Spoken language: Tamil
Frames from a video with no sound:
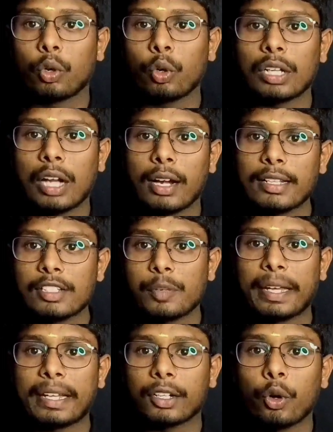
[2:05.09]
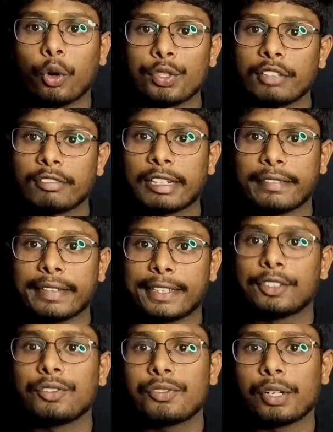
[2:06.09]
ஒரு நாலஞ்சு பேர் கோஸ்ட்டை வர
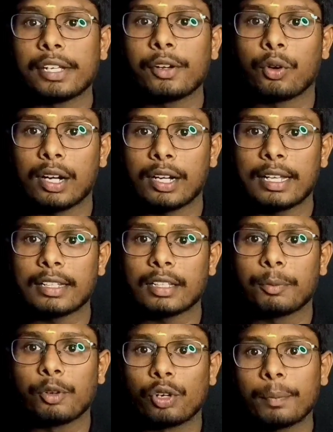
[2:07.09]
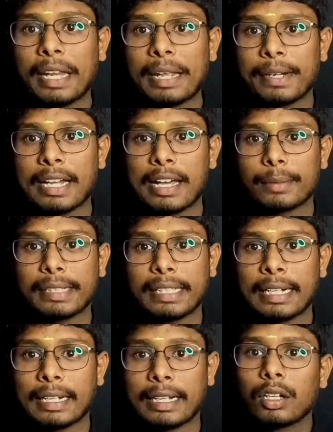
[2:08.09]
வைக்கணும்னு சொல்லி உட்காந்து அந்த போர்டை ப்ளே பண்ண
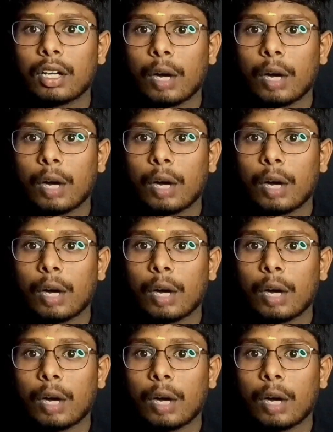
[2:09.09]
ஆரம்பிக்கிறாங்க